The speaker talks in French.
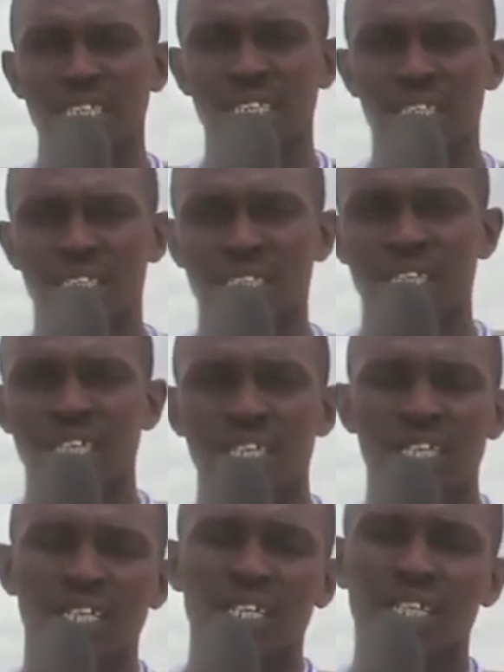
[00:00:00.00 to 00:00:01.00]
jeunesse,
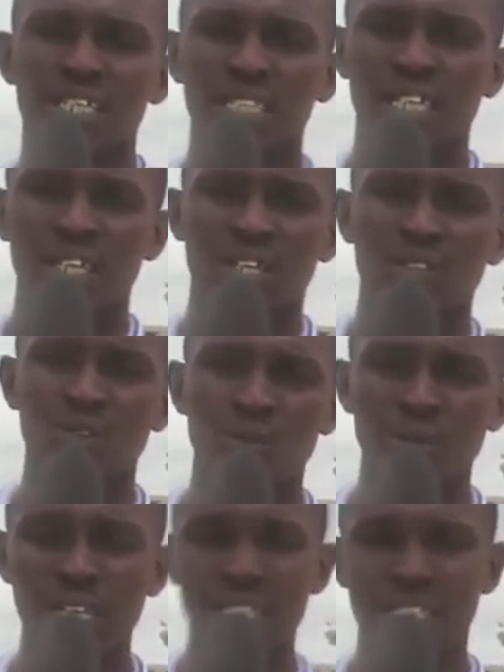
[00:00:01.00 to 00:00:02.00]
que j'ai
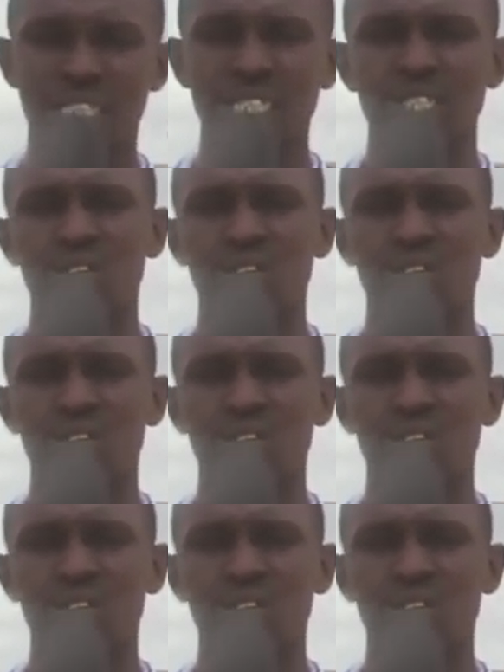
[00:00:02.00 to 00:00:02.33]
nommé ici